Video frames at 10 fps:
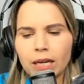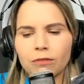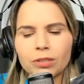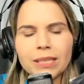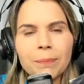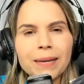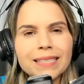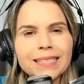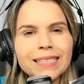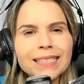Você
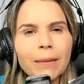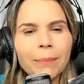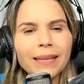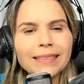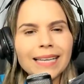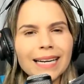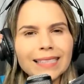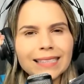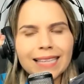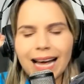precisa aprender a
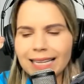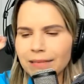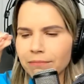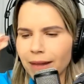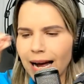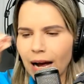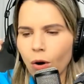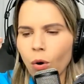se animar